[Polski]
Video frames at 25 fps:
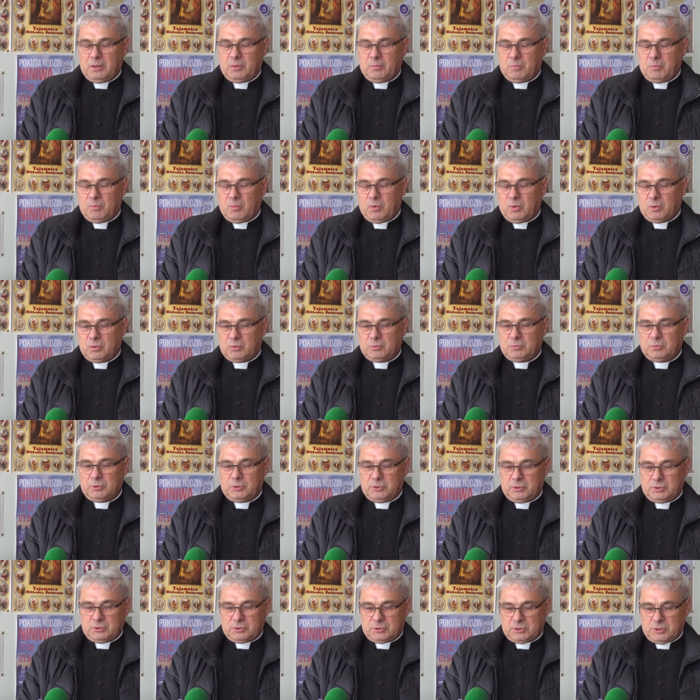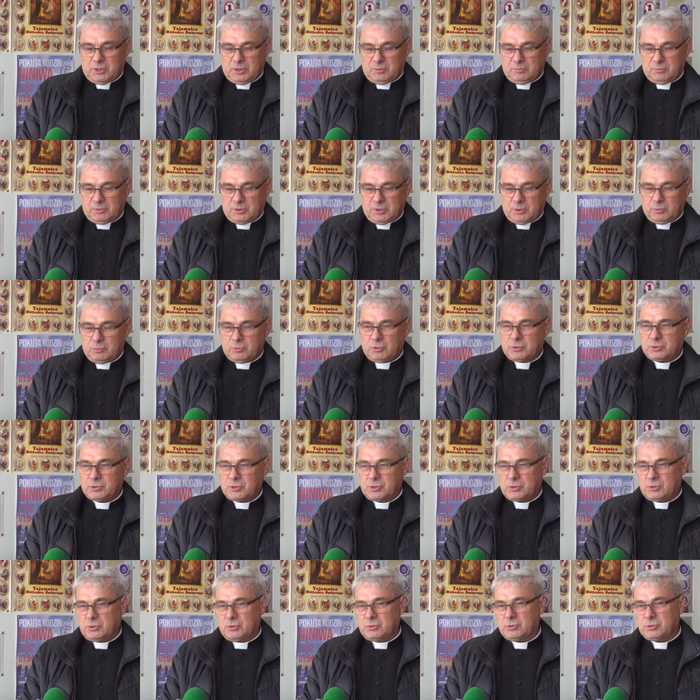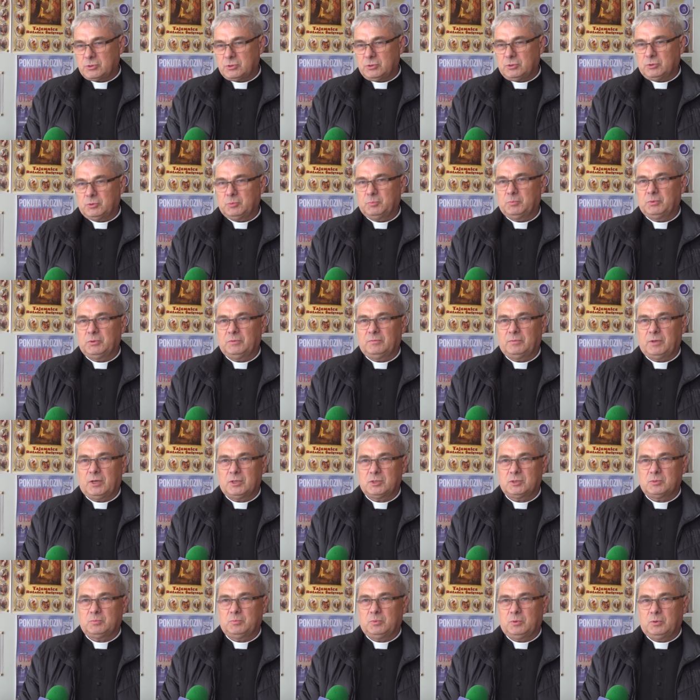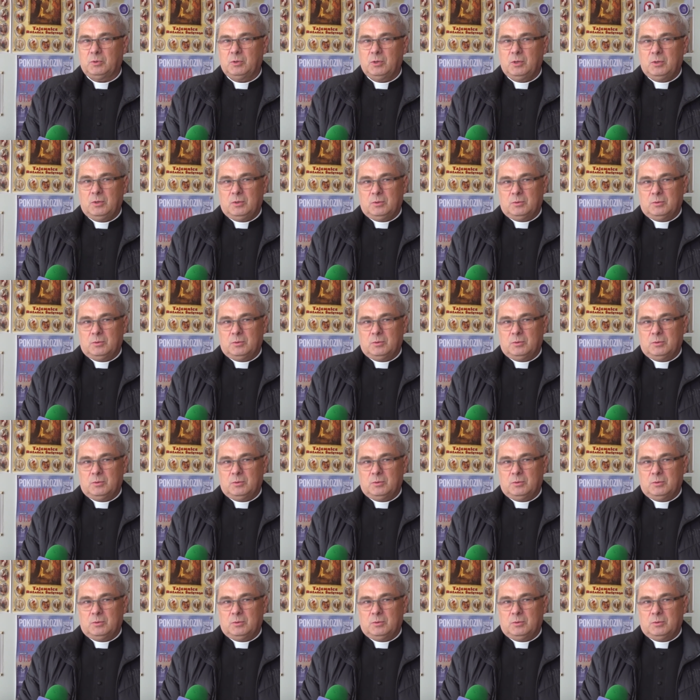y, mogły się te uroczystości odbywać, bo